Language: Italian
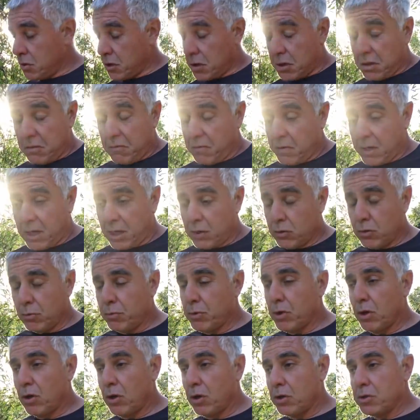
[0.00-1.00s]
certificato
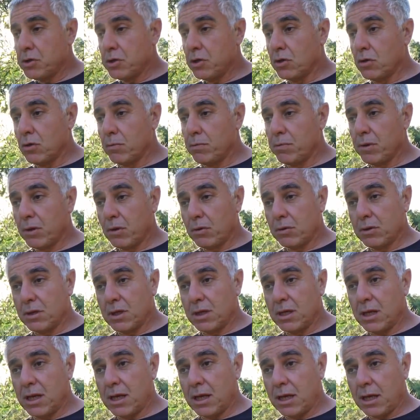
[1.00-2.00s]
biologico per
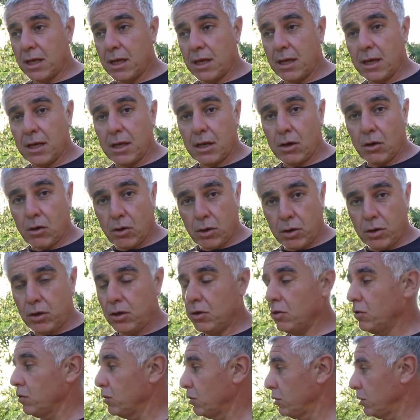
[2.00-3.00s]
ottenere
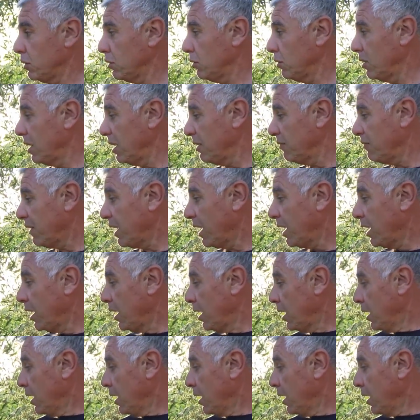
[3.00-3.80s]
l'olio di oliva.